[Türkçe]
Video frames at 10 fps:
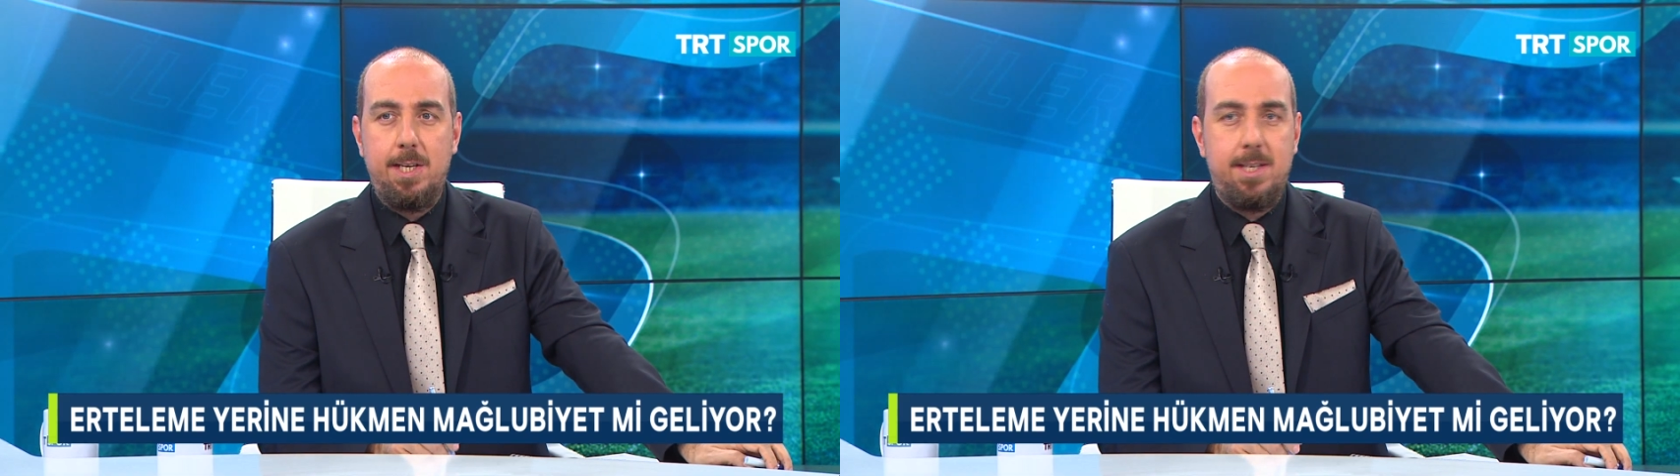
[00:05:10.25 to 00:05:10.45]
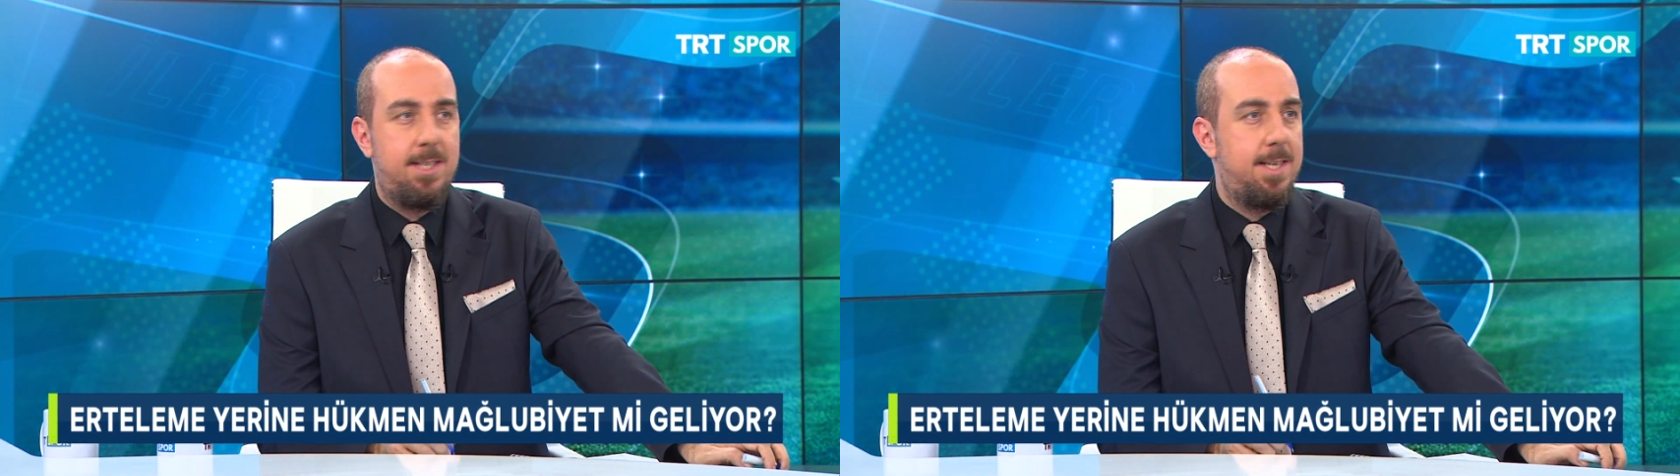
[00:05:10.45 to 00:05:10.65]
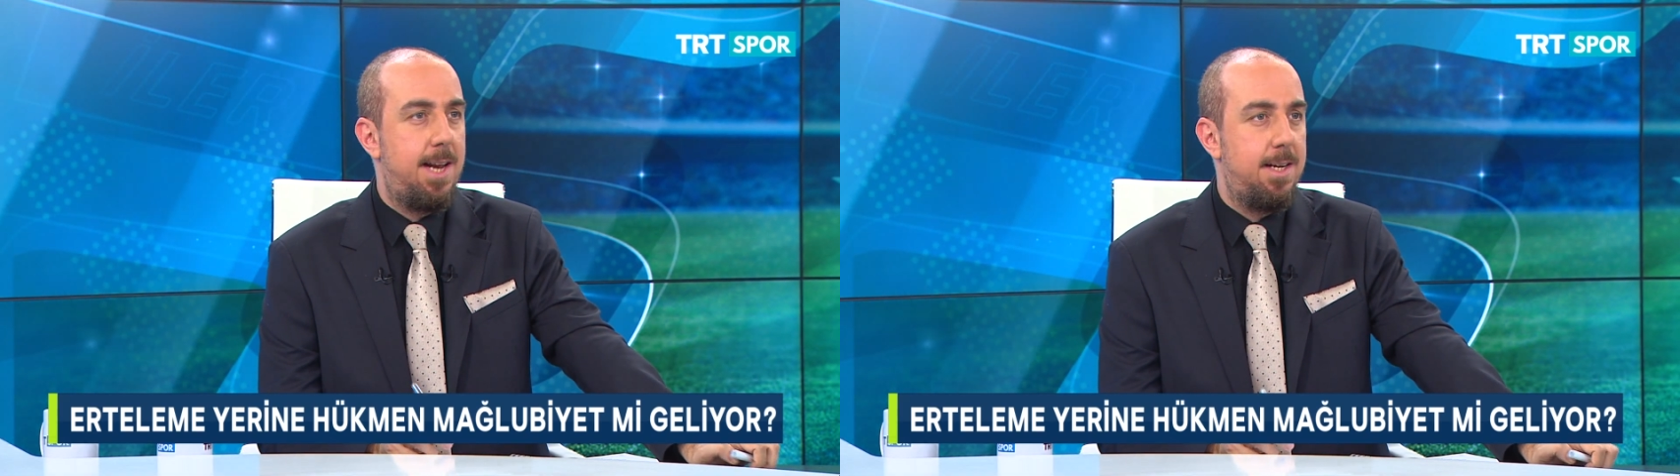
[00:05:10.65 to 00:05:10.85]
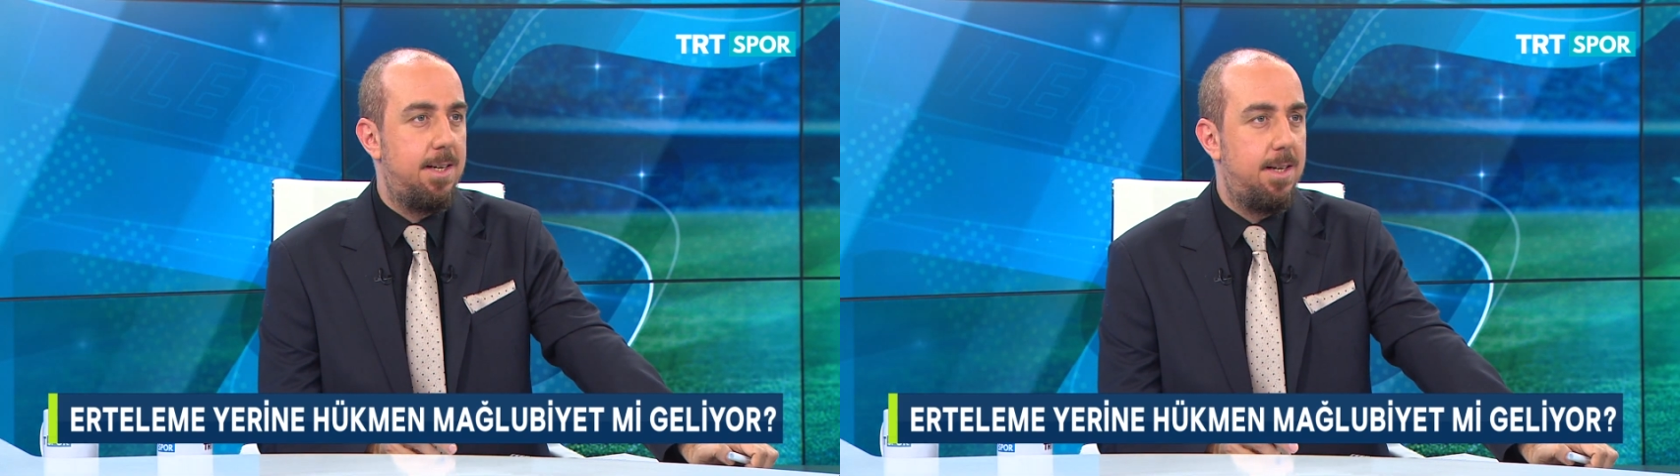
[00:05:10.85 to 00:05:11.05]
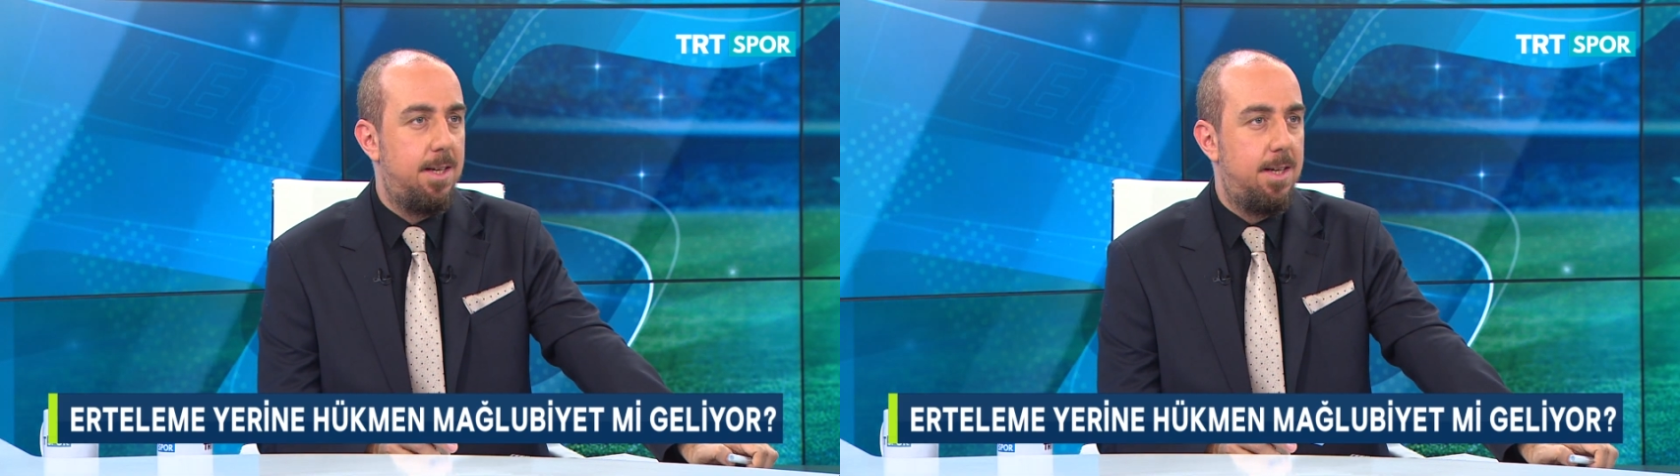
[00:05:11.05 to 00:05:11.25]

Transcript: öte kişisel